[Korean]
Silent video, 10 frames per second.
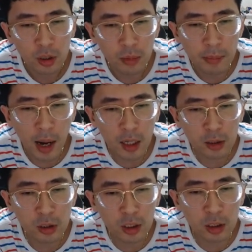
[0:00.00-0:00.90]
뭐 마가
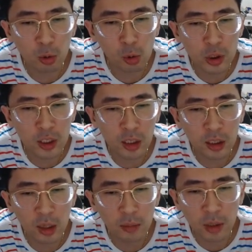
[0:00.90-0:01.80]
적지를
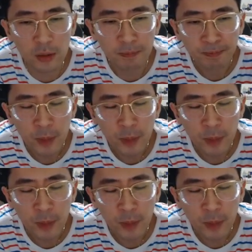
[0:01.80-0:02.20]
돌진하거나 뭐